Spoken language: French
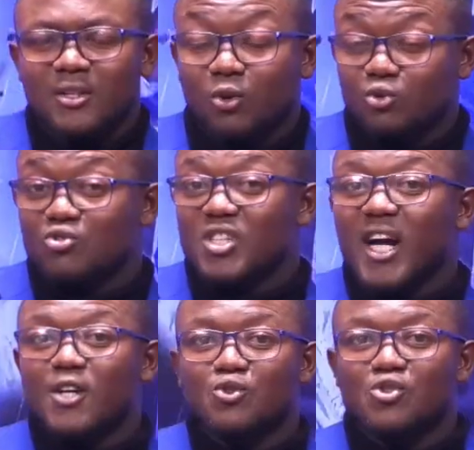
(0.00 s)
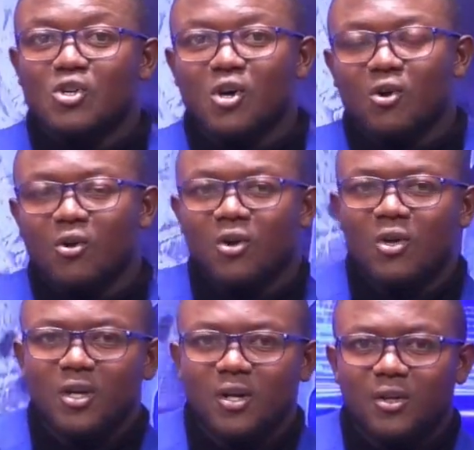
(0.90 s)
lors du tirage au sort
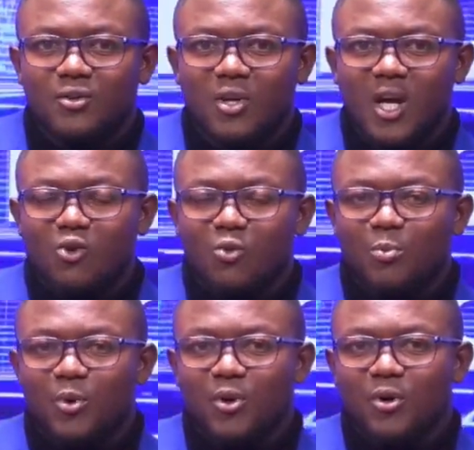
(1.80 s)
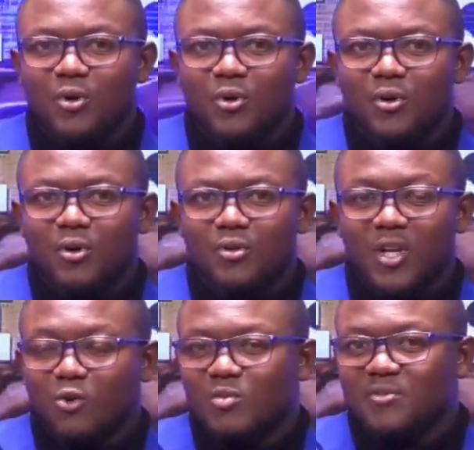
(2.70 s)
euh, de la Coupe euh,
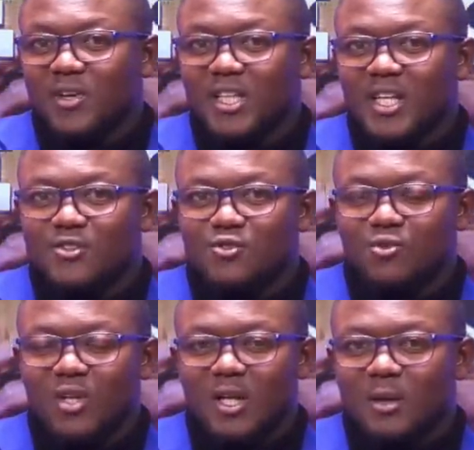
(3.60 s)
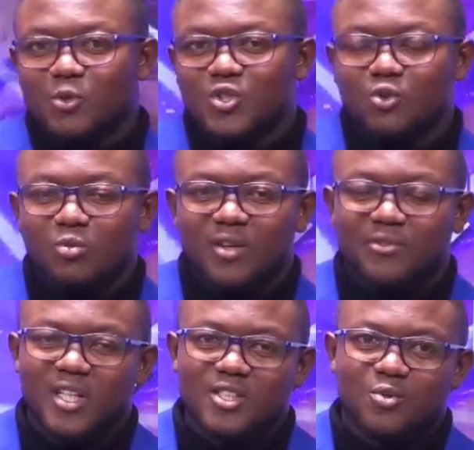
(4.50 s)
de la Coupe d'Afrique des Nations, la, prochaine Coupe
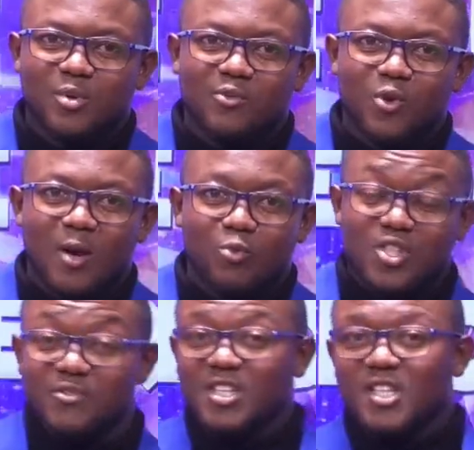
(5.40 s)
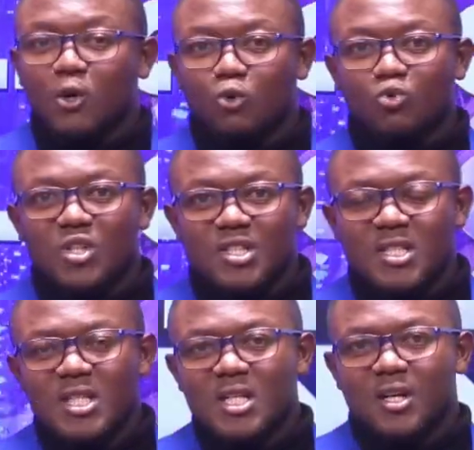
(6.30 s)
d'Afrique des Nations prévue au Cameroun. C'est vrai que c'était en
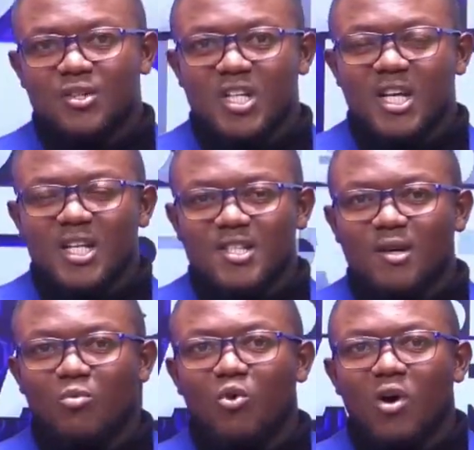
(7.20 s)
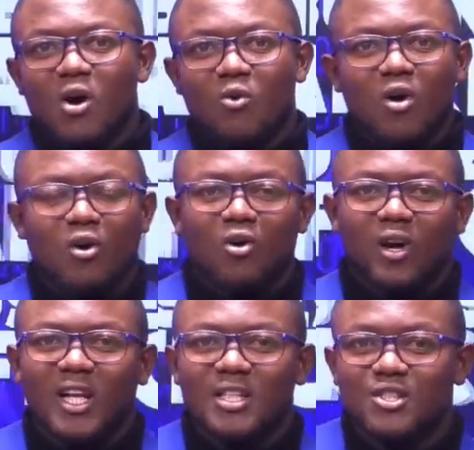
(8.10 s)
coulisses. Jayana euh, Samoa ou
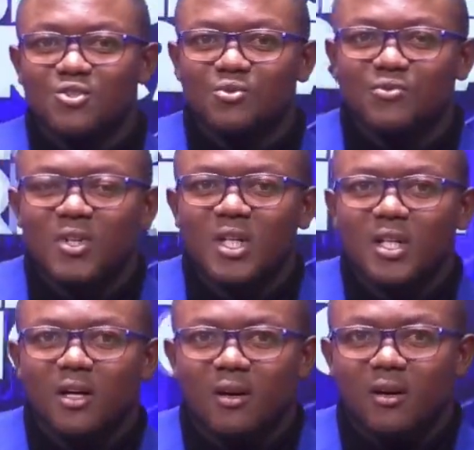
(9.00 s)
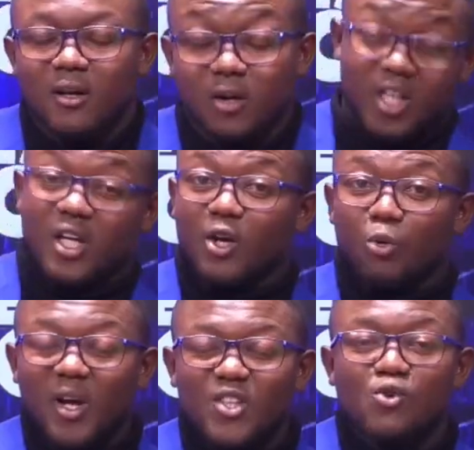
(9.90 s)
encore Eladi Rigo
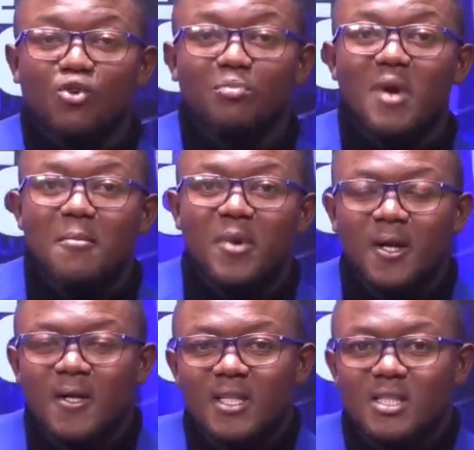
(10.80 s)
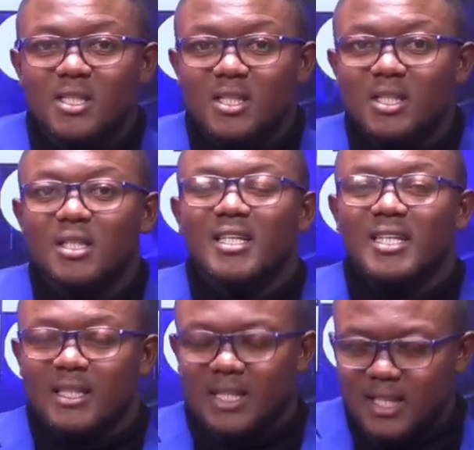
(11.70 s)
Rigobert Song même, qui
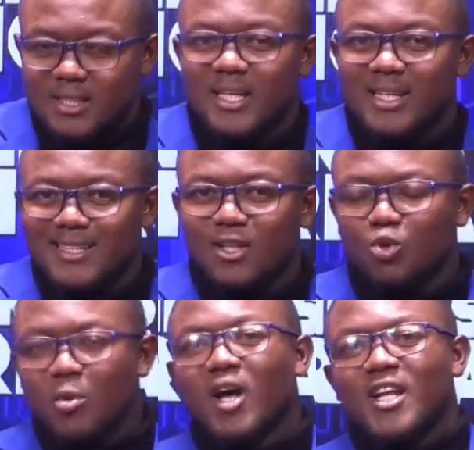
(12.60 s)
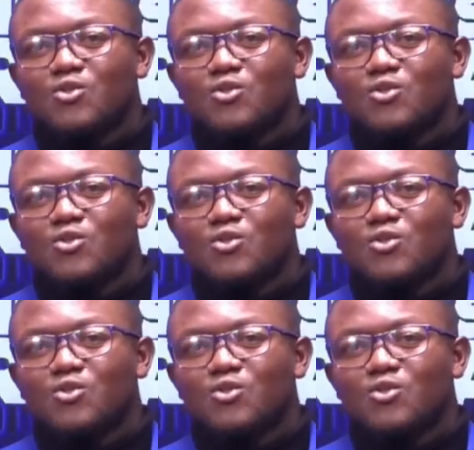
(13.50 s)
exactement allait